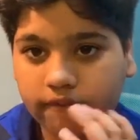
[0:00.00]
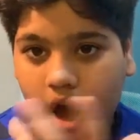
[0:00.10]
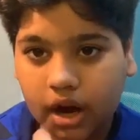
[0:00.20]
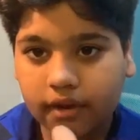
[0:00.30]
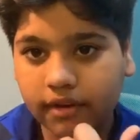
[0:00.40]

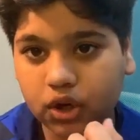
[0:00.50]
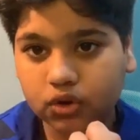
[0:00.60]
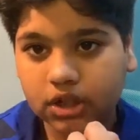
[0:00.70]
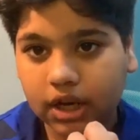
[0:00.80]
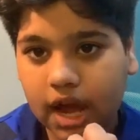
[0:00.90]
अगले
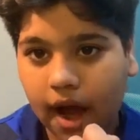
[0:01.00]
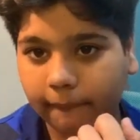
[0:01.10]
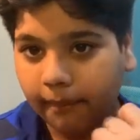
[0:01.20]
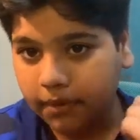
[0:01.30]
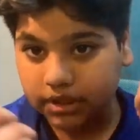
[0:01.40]
वीडियोस के लिए
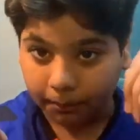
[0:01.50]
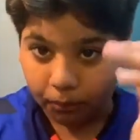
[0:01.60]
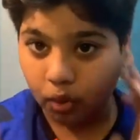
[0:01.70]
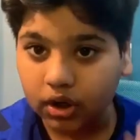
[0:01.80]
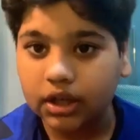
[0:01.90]
आप हमें
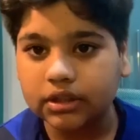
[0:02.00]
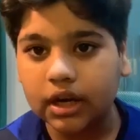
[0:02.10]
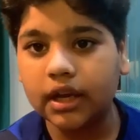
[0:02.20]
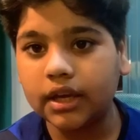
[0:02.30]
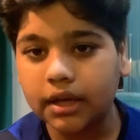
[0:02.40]
सपोर्ट करते
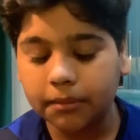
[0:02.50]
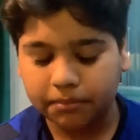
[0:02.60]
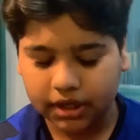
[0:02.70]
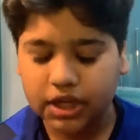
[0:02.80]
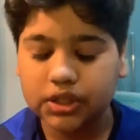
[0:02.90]
रहिए
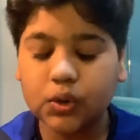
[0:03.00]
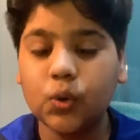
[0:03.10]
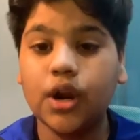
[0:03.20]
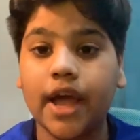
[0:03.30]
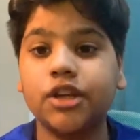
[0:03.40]
प्लीज
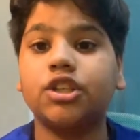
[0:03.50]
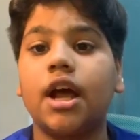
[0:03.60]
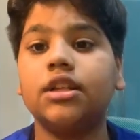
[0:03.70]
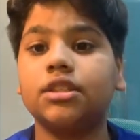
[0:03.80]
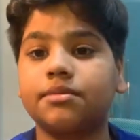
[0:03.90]
डू लाइक
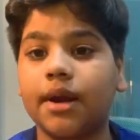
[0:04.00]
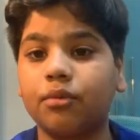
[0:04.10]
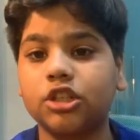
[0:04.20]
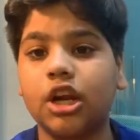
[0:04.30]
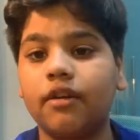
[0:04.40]
शेयर एंड सब्सक्राइब
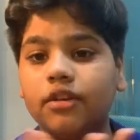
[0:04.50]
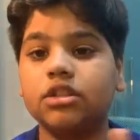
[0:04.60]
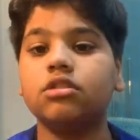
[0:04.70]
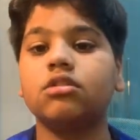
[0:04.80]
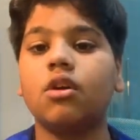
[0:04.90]
टू चैनल विच इज